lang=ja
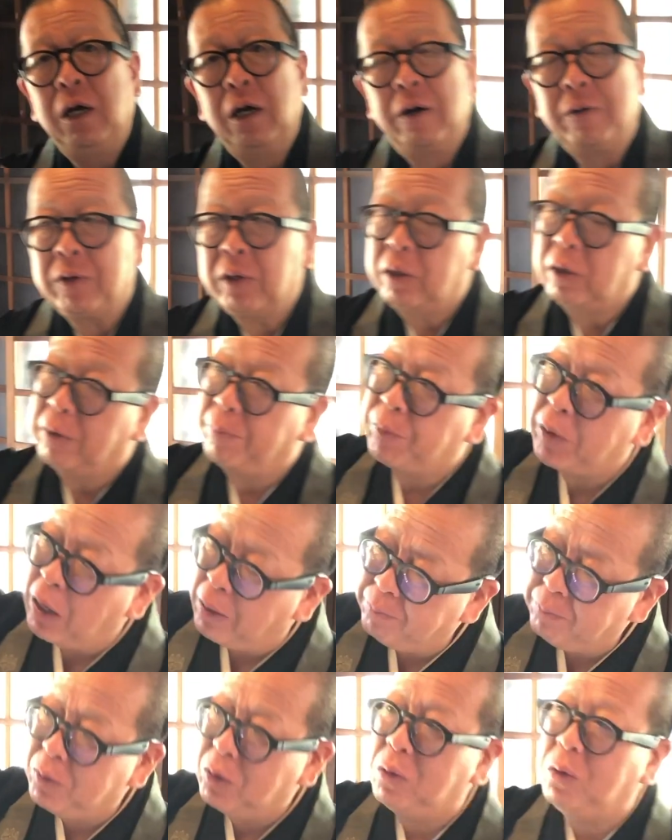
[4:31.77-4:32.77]
だから
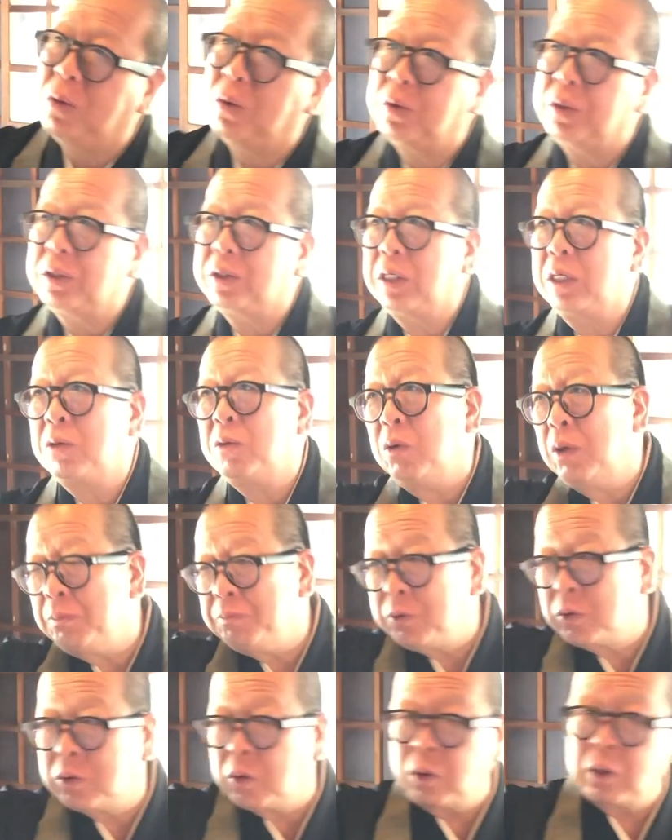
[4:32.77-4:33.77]
南明法蓮華経は向こ